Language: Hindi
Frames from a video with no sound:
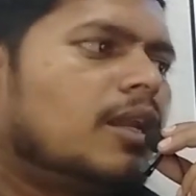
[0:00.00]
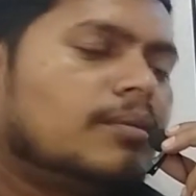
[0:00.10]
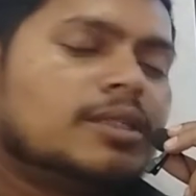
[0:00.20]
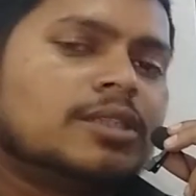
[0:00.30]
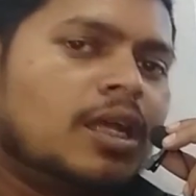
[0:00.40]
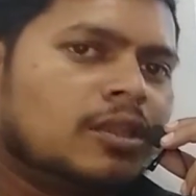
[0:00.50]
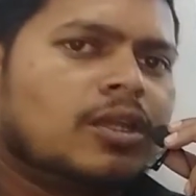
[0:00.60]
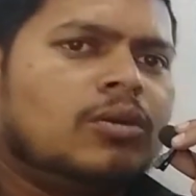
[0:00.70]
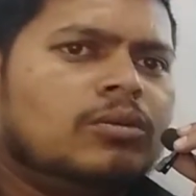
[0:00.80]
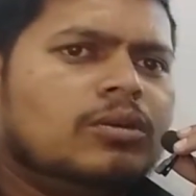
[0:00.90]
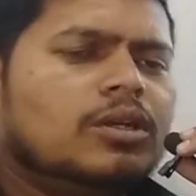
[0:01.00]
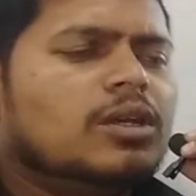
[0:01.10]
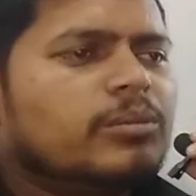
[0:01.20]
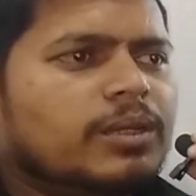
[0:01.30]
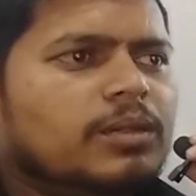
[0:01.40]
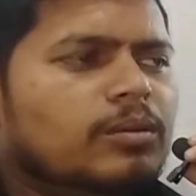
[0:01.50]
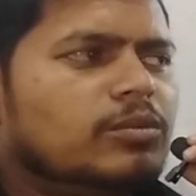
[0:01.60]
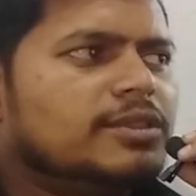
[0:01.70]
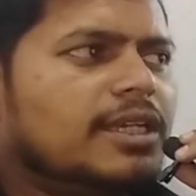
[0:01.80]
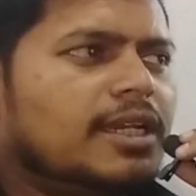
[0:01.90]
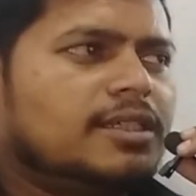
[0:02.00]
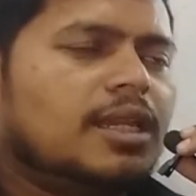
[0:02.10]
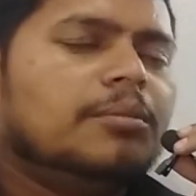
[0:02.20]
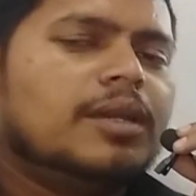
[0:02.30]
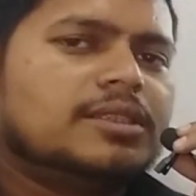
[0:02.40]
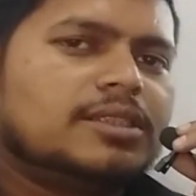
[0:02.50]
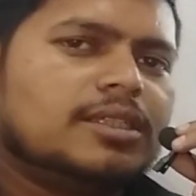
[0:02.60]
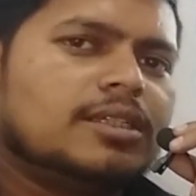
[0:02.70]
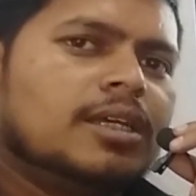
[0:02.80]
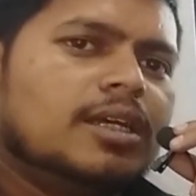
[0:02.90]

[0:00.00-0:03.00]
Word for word: बारे में जानता हूँ फिर भी मुझे एक टाइम में ऐसी